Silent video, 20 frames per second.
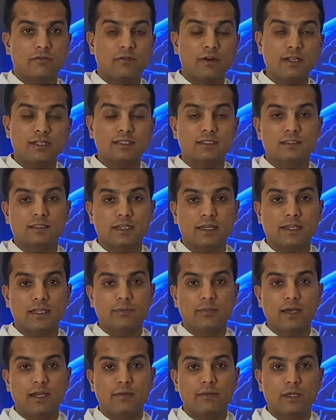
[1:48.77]
व्हाट इज़
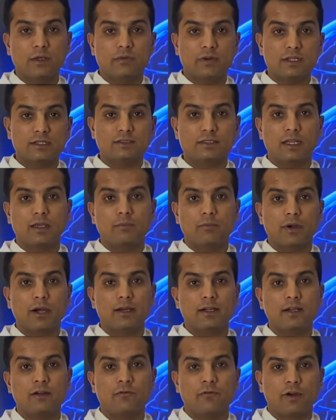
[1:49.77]
सेरिबैलम एंड व्हाट इज़ द
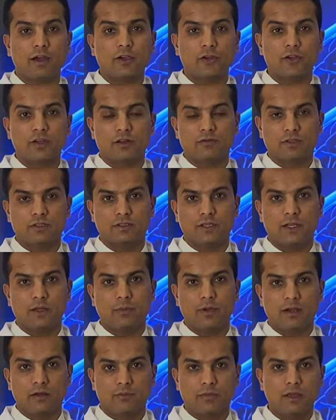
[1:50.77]
इंपॉर्टेंट फंक्शन ऑफ द
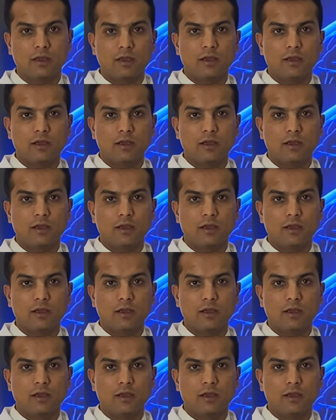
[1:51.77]
सेरिबैलम